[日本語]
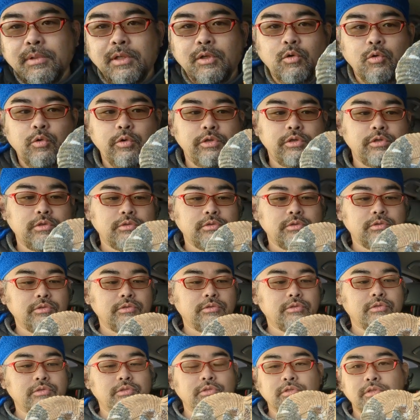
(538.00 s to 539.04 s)
まあ、こういう
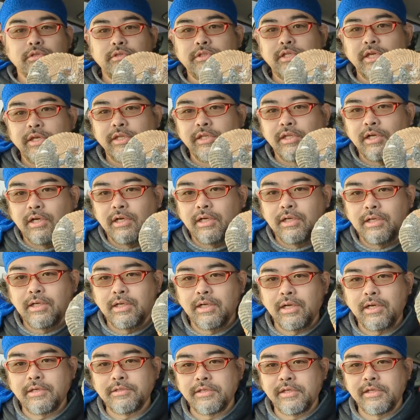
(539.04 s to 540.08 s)
素敵な
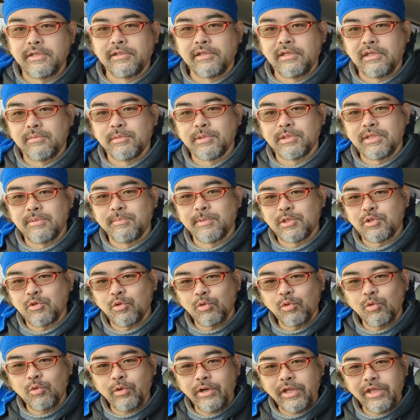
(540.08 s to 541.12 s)
化石がてきました。まあ、ちょう
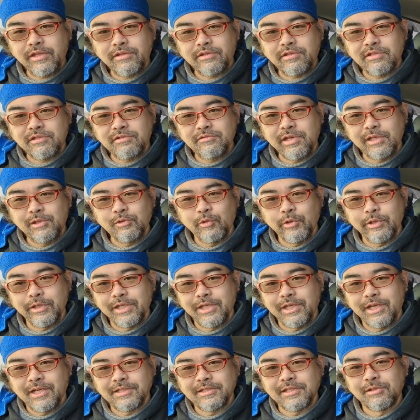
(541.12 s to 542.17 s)
どこれ、机の上
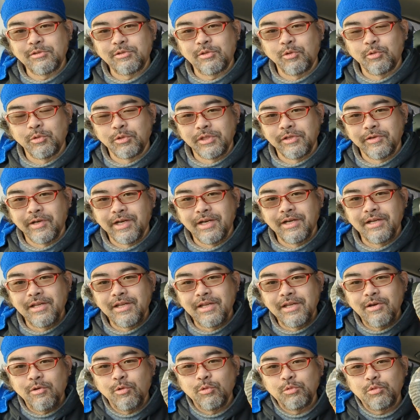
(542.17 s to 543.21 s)
に飾っておくには、
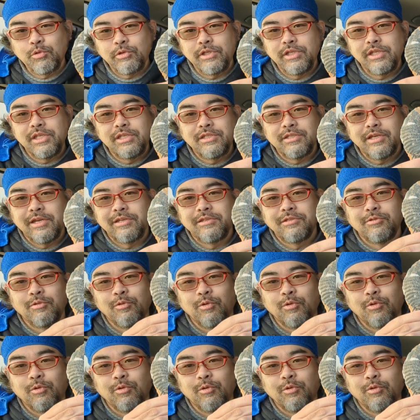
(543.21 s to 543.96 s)
本当にいいサイズ